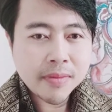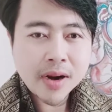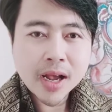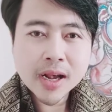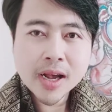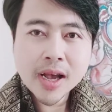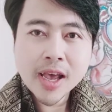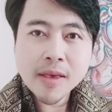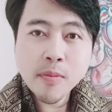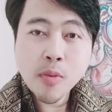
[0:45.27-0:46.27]
รักใคร่
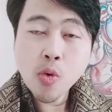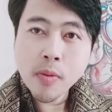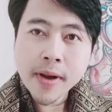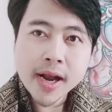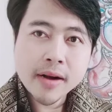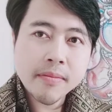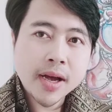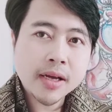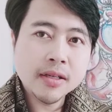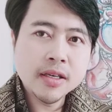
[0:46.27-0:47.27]
ผูกพันมา
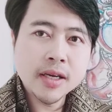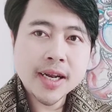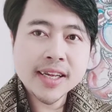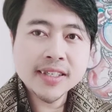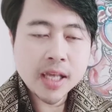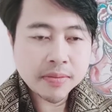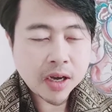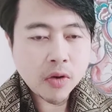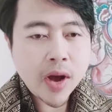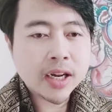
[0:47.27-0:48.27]
ก ถึงขนาดเสพสัง
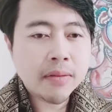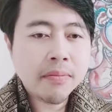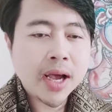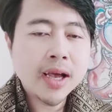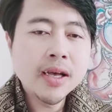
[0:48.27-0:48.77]
วาสกับม้า